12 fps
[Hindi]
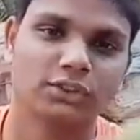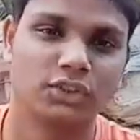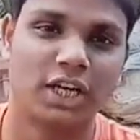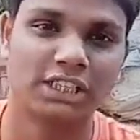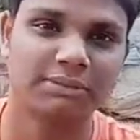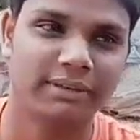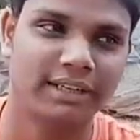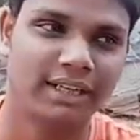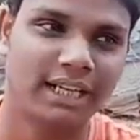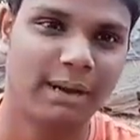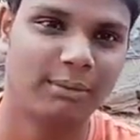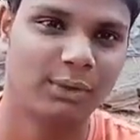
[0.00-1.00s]
तो गैस फाइनली
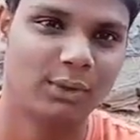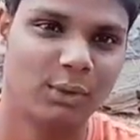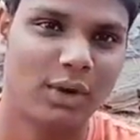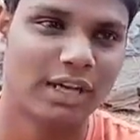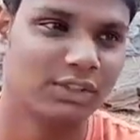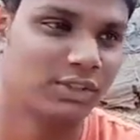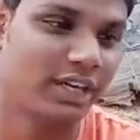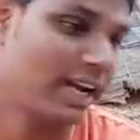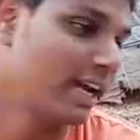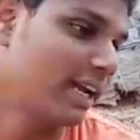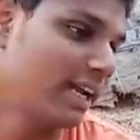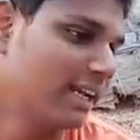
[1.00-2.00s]
हम दोनों आ चुके
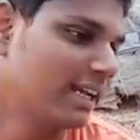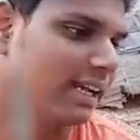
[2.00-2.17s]
हैं